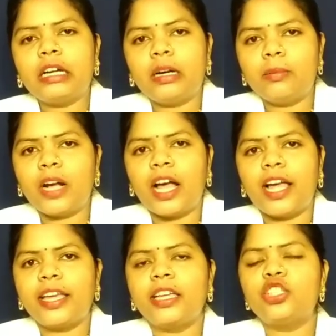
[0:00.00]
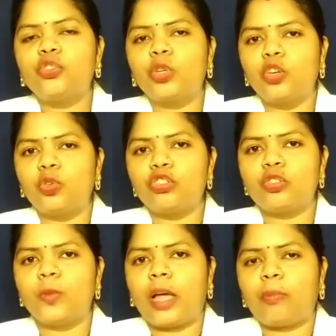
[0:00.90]
कम खाएं जो क्योंकि
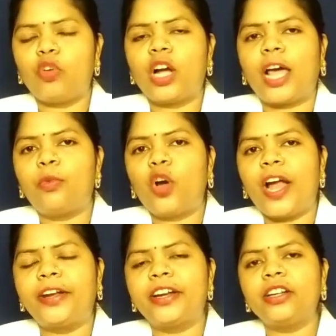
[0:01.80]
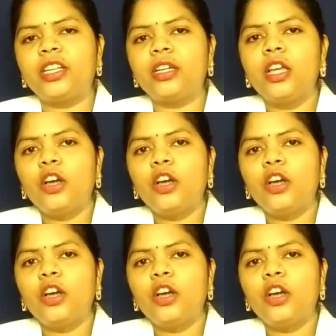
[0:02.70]
उसमें आपको कार्बोहाइड्रेट